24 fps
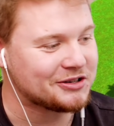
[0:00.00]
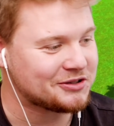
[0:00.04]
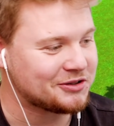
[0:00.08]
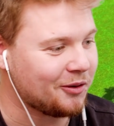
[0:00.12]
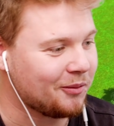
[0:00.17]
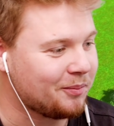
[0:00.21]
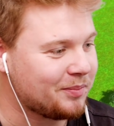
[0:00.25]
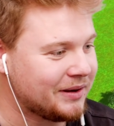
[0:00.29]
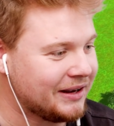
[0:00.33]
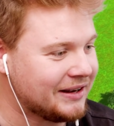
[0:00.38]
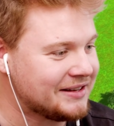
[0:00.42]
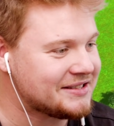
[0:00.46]

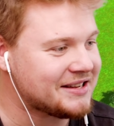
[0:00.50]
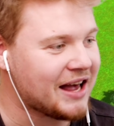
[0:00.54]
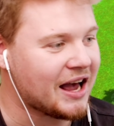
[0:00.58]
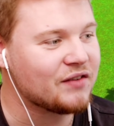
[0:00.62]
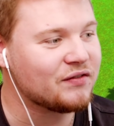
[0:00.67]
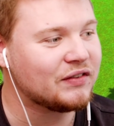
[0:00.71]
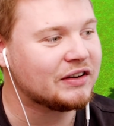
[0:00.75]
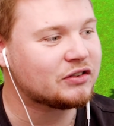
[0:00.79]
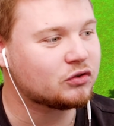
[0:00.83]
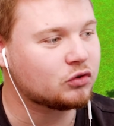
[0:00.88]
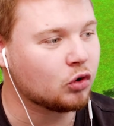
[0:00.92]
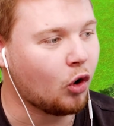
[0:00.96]
ausprobieren.
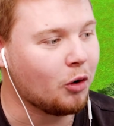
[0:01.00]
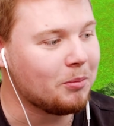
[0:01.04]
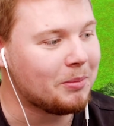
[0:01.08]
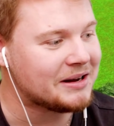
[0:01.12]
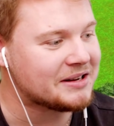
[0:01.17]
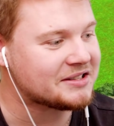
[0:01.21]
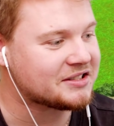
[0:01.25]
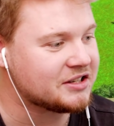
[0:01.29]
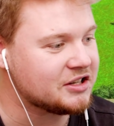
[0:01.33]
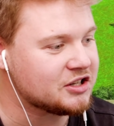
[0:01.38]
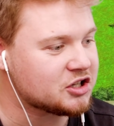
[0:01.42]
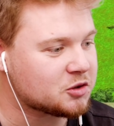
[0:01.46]
Sagen wir,
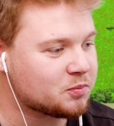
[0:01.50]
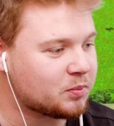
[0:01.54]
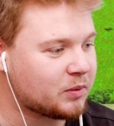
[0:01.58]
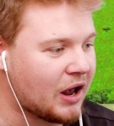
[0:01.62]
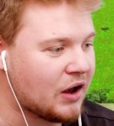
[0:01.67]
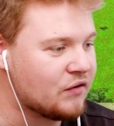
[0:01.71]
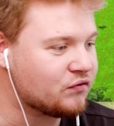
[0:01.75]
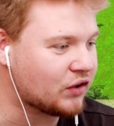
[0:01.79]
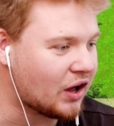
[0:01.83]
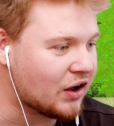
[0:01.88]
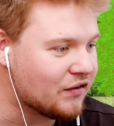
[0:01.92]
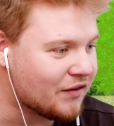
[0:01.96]
Thomas ist,
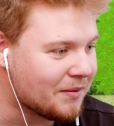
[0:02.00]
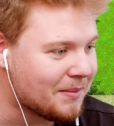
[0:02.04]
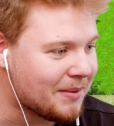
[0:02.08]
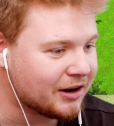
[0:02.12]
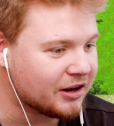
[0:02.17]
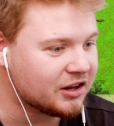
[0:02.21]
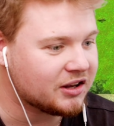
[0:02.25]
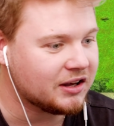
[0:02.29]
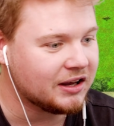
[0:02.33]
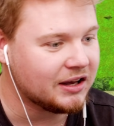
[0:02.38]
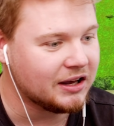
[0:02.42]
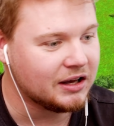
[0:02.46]
kämpft einfach
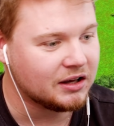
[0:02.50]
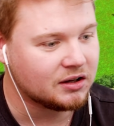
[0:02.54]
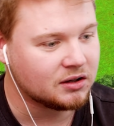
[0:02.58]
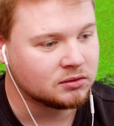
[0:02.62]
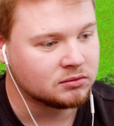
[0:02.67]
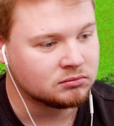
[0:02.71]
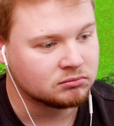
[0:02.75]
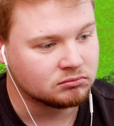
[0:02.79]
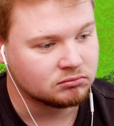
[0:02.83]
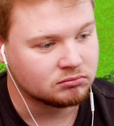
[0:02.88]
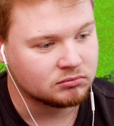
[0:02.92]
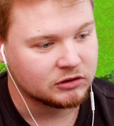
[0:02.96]
mal
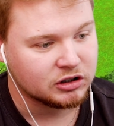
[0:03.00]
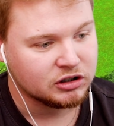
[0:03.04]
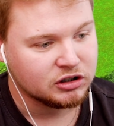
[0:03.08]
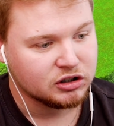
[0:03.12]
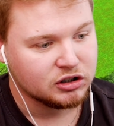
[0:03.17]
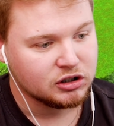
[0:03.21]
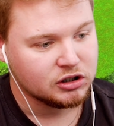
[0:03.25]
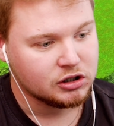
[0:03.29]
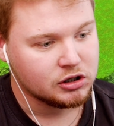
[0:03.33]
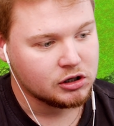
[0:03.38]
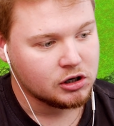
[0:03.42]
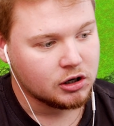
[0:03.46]
gegen...
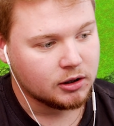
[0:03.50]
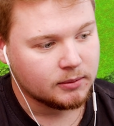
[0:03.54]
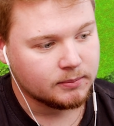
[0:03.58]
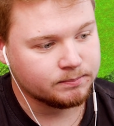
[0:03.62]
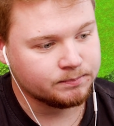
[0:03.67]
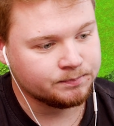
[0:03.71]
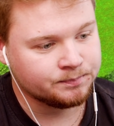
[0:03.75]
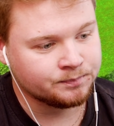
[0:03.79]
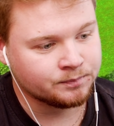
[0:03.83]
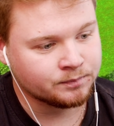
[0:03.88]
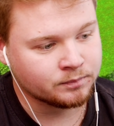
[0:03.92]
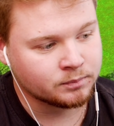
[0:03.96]

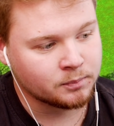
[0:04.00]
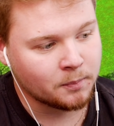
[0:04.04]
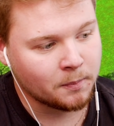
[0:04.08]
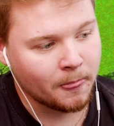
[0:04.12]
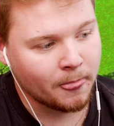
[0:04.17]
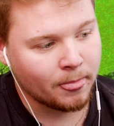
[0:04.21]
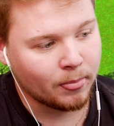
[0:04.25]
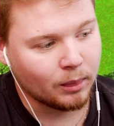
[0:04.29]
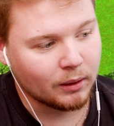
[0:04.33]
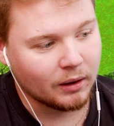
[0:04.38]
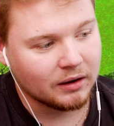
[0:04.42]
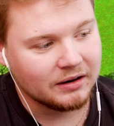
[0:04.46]
Mh,
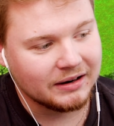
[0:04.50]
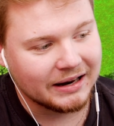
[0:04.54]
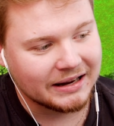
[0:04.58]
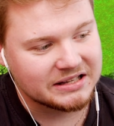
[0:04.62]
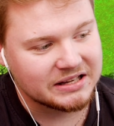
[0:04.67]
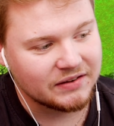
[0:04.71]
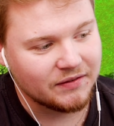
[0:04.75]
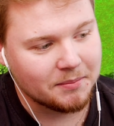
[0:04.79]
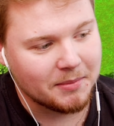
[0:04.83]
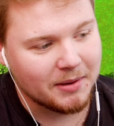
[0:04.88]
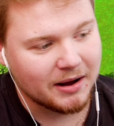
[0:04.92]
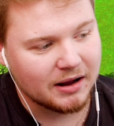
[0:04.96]
mm,
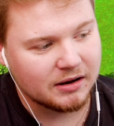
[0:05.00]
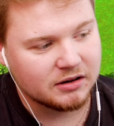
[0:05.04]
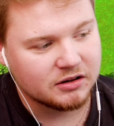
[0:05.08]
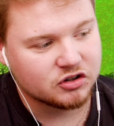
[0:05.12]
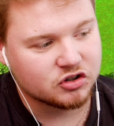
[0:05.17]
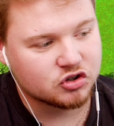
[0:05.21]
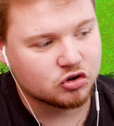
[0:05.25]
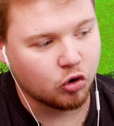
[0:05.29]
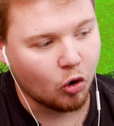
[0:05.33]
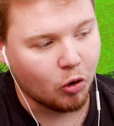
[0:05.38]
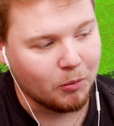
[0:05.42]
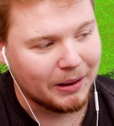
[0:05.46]
lass einfach mal
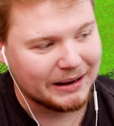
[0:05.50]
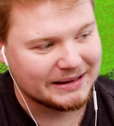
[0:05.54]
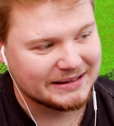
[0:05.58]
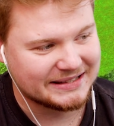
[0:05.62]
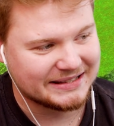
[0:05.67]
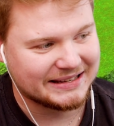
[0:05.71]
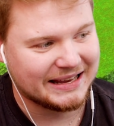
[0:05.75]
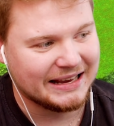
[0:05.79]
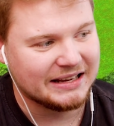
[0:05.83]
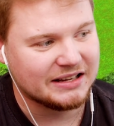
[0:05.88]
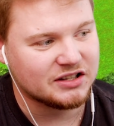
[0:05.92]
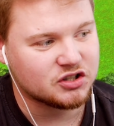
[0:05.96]

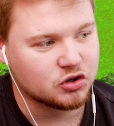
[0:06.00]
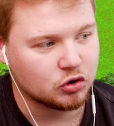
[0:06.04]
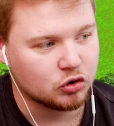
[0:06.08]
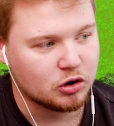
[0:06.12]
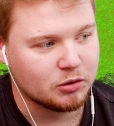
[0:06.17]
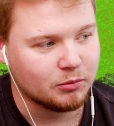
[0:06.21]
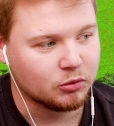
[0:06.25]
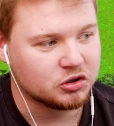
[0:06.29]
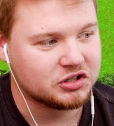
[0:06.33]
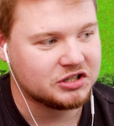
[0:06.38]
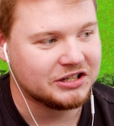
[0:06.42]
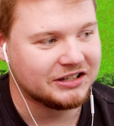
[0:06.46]
Thomas gegen so
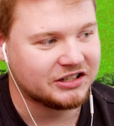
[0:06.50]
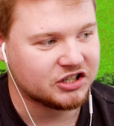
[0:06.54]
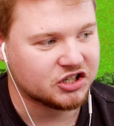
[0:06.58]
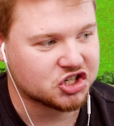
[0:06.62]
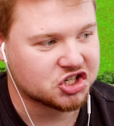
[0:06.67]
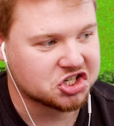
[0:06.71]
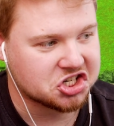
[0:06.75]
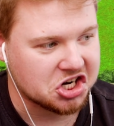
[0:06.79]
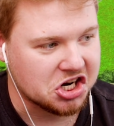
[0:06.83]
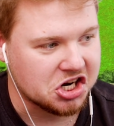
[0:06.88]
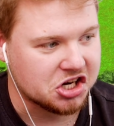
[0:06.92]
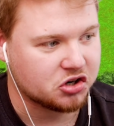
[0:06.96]
eine mutierte
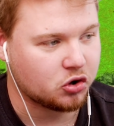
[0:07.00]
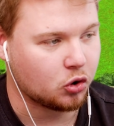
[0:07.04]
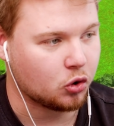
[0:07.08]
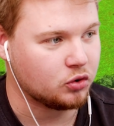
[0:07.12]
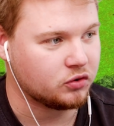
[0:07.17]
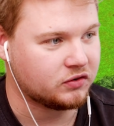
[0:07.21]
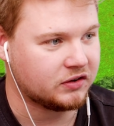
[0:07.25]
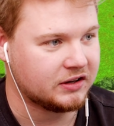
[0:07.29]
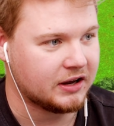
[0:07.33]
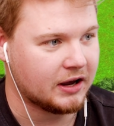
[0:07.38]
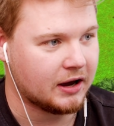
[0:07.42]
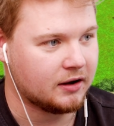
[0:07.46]

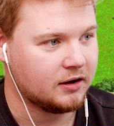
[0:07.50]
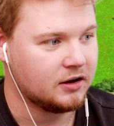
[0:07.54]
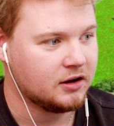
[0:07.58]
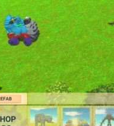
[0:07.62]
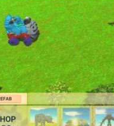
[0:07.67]
Schildkröte hier.